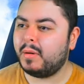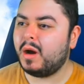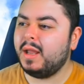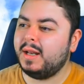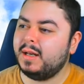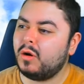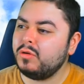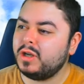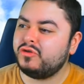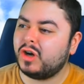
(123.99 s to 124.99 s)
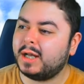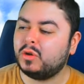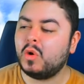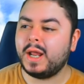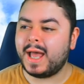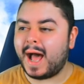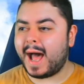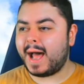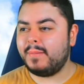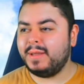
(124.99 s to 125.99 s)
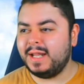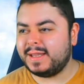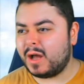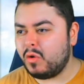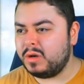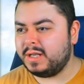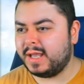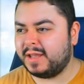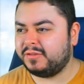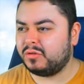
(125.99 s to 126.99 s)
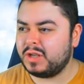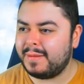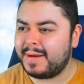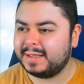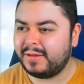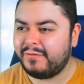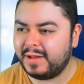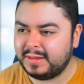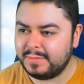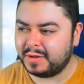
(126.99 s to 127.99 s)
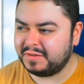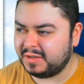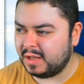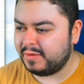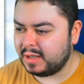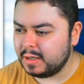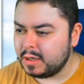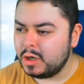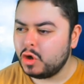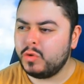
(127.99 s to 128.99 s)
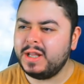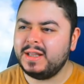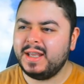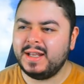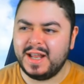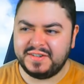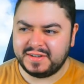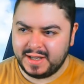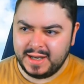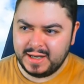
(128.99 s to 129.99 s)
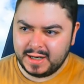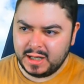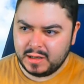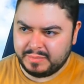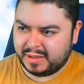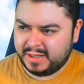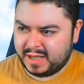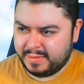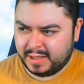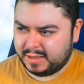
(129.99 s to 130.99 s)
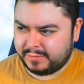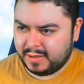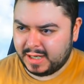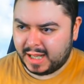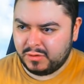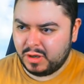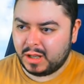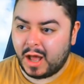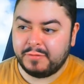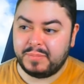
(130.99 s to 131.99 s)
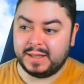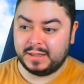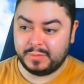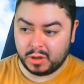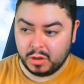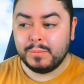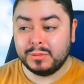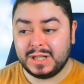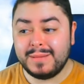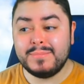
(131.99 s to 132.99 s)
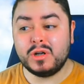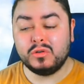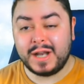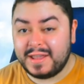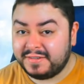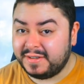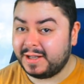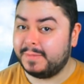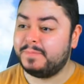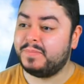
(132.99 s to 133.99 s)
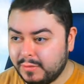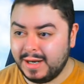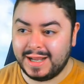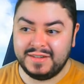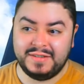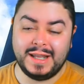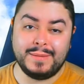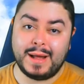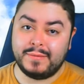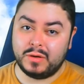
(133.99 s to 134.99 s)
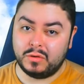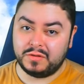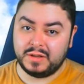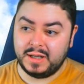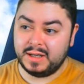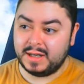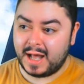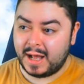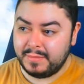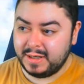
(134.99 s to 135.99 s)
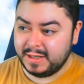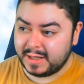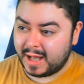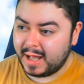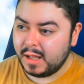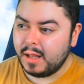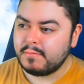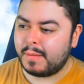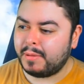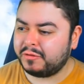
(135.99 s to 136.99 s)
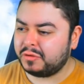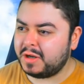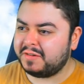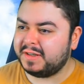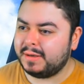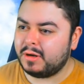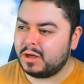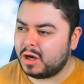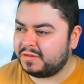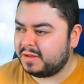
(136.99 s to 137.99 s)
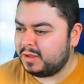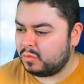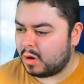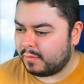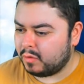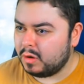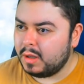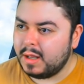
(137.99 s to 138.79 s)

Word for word: Poi ogni giocatore ha abilità uniche che sono chiamate effetti passivi. Quindi le skill, praticamente, quelle che noi... Aspetta però, potrebbero non essere quelle che si chiamavano skill abilità, ma possono essere qualcosa di nuovo,